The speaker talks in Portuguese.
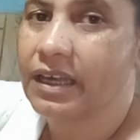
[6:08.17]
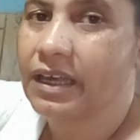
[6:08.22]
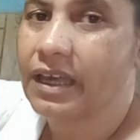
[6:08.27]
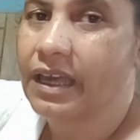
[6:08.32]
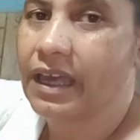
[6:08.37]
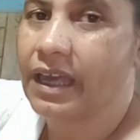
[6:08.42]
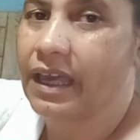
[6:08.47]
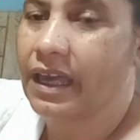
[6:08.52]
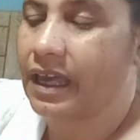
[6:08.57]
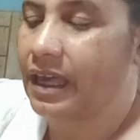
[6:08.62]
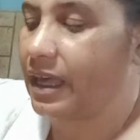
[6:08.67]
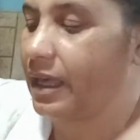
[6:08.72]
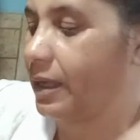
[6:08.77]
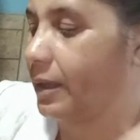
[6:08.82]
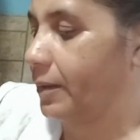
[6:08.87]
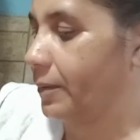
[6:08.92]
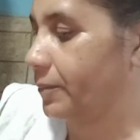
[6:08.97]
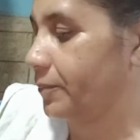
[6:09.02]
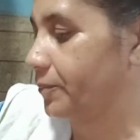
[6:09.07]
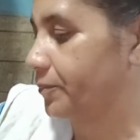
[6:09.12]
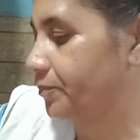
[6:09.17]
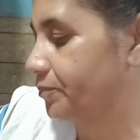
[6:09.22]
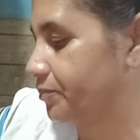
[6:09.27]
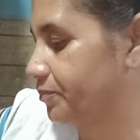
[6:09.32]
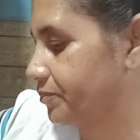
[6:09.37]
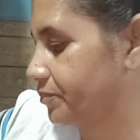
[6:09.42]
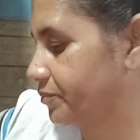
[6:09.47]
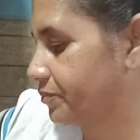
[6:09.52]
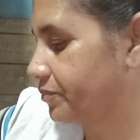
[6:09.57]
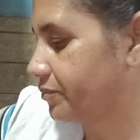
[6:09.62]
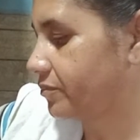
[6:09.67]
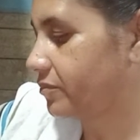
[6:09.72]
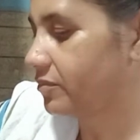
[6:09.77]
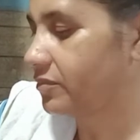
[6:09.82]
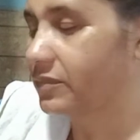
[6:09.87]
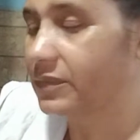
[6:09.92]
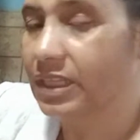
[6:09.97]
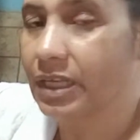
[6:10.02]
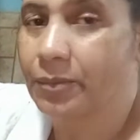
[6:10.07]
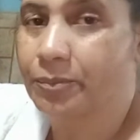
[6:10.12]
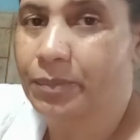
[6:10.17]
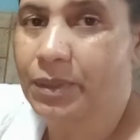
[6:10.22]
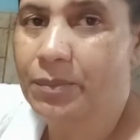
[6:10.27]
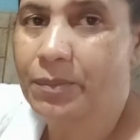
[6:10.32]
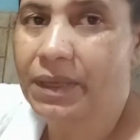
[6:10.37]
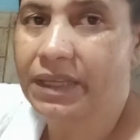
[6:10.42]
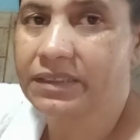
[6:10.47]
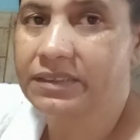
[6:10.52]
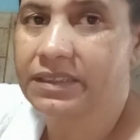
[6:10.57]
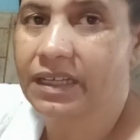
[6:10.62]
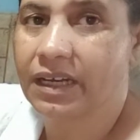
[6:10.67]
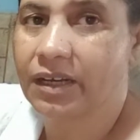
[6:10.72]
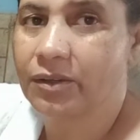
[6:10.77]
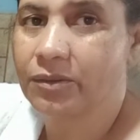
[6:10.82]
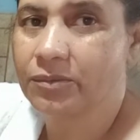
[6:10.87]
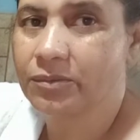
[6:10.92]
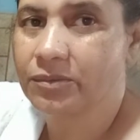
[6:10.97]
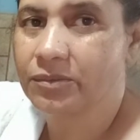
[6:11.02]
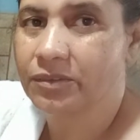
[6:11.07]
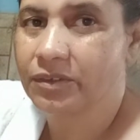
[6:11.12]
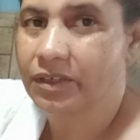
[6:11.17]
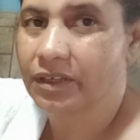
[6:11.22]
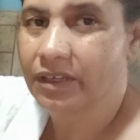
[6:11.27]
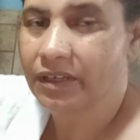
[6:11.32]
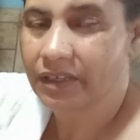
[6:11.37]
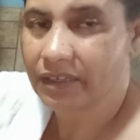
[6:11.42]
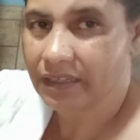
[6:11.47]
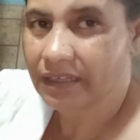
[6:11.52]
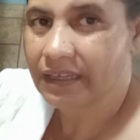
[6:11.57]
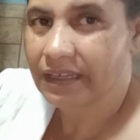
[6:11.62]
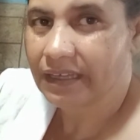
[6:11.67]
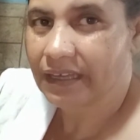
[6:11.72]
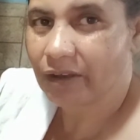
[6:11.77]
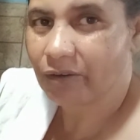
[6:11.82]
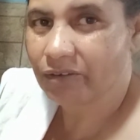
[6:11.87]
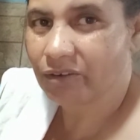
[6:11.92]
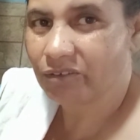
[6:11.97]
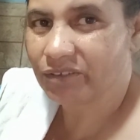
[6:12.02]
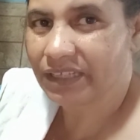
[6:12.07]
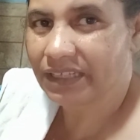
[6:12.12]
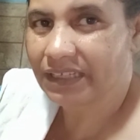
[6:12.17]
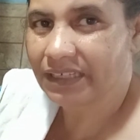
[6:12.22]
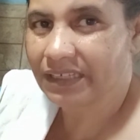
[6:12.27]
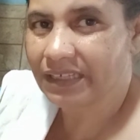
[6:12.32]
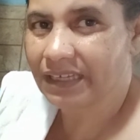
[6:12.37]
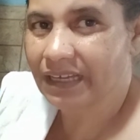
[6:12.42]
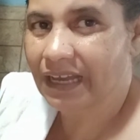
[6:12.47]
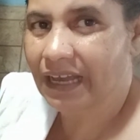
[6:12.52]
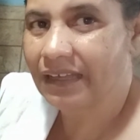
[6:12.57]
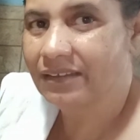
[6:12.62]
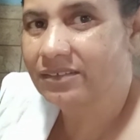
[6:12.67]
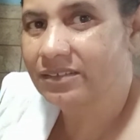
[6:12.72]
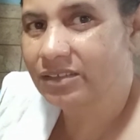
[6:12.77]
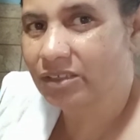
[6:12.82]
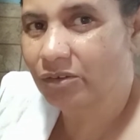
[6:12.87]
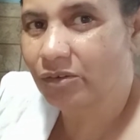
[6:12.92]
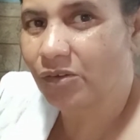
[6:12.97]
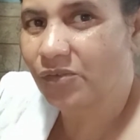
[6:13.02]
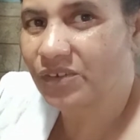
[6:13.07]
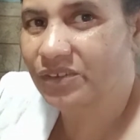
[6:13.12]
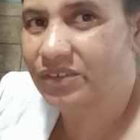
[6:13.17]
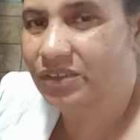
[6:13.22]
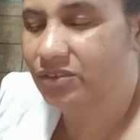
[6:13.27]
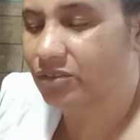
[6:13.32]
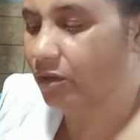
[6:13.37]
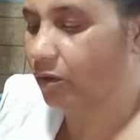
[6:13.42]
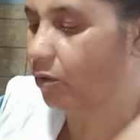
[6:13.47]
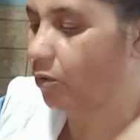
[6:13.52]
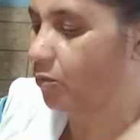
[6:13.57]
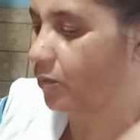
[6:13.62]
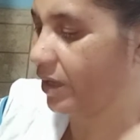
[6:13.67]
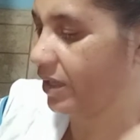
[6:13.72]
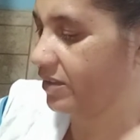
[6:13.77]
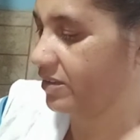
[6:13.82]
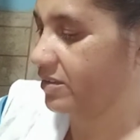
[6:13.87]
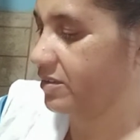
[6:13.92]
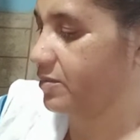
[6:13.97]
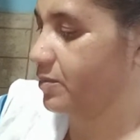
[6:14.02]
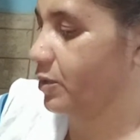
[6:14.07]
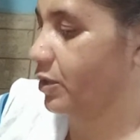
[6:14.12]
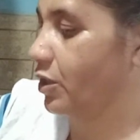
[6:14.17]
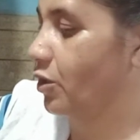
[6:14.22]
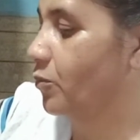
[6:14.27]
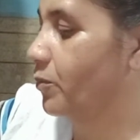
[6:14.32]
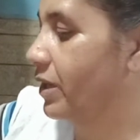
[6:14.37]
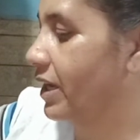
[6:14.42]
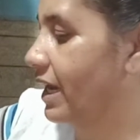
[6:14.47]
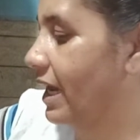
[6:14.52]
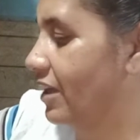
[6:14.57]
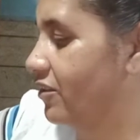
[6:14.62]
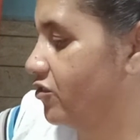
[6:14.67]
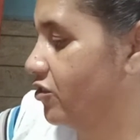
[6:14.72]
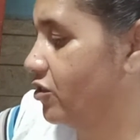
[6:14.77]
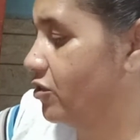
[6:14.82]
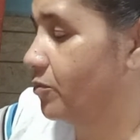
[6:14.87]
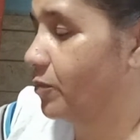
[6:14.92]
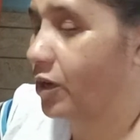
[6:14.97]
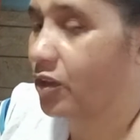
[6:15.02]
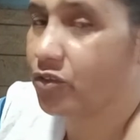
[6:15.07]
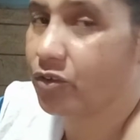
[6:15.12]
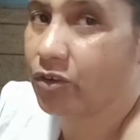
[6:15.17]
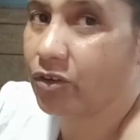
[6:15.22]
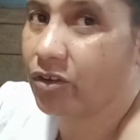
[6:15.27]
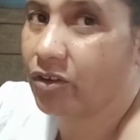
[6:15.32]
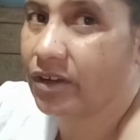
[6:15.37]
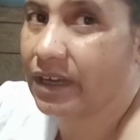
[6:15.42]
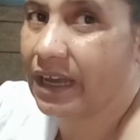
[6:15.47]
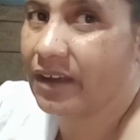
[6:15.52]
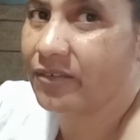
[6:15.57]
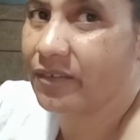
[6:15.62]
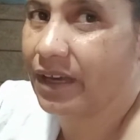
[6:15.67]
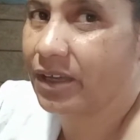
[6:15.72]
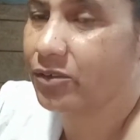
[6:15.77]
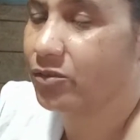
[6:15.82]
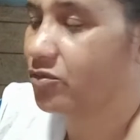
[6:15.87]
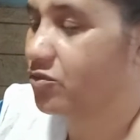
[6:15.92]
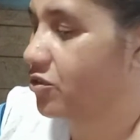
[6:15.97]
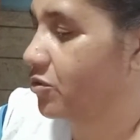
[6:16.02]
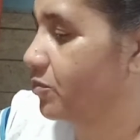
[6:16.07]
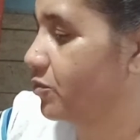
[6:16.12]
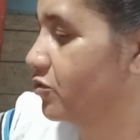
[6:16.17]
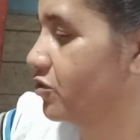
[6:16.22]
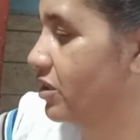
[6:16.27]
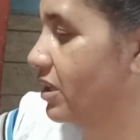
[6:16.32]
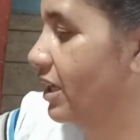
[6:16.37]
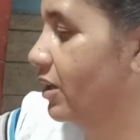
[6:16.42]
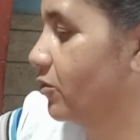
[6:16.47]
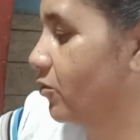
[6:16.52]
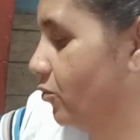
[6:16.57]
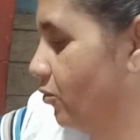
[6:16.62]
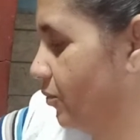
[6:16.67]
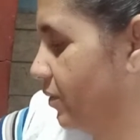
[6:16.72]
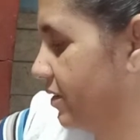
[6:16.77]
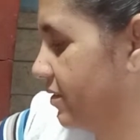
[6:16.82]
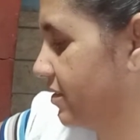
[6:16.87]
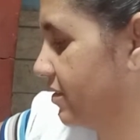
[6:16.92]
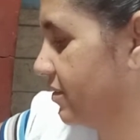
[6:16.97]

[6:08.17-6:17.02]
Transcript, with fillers: é, pimentão. É o que eu tenho aqui em casa, então vou fazer só com esse. Porque o picadinho pode colocar vários tipos de legumes.